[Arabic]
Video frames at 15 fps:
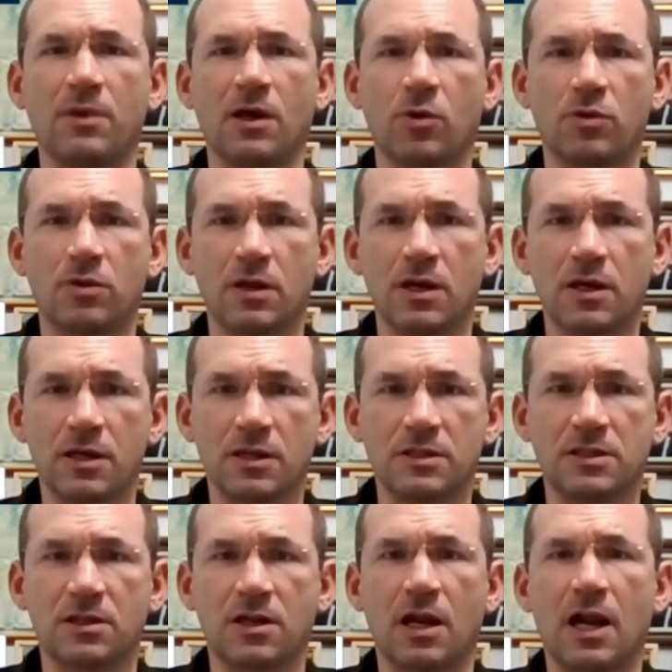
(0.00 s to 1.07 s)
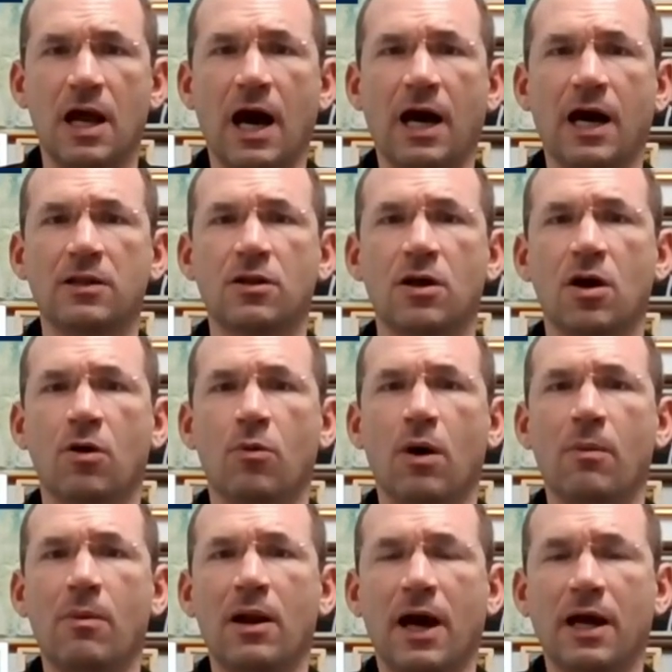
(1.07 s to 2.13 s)
لم يكن سرا لاحد
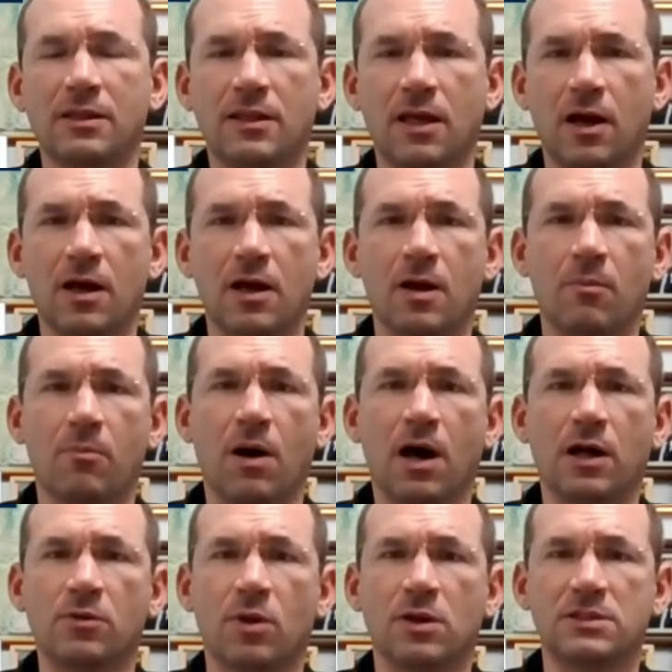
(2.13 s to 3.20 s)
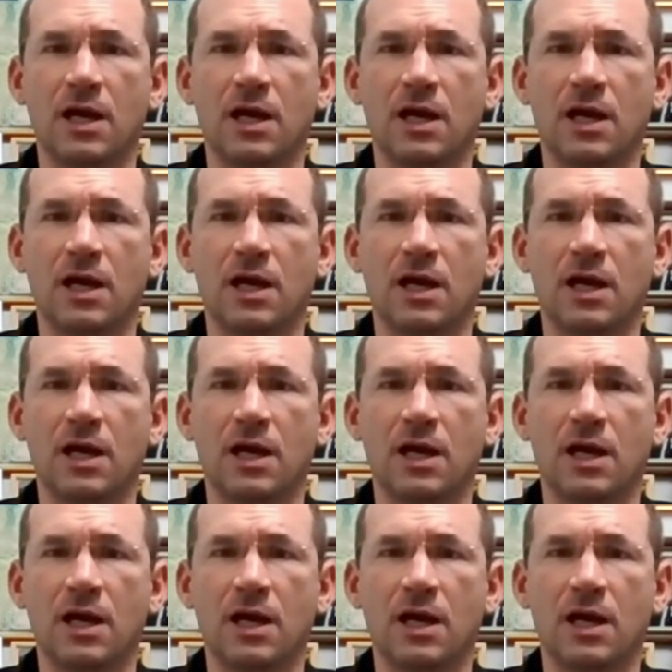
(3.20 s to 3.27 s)
وبل حتى بعض